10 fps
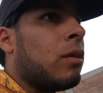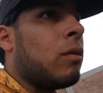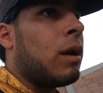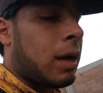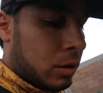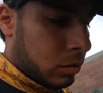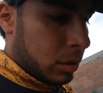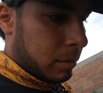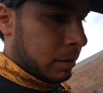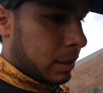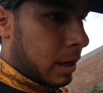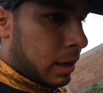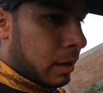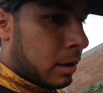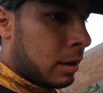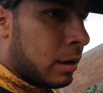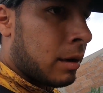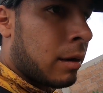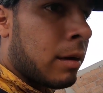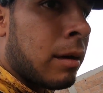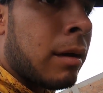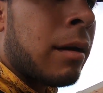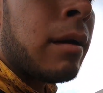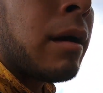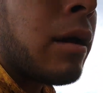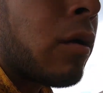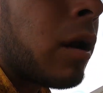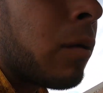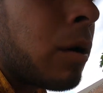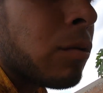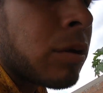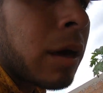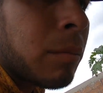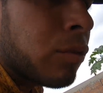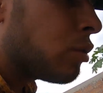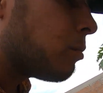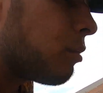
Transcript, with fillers: no la alcanzo de visar no la voy a buscar mucho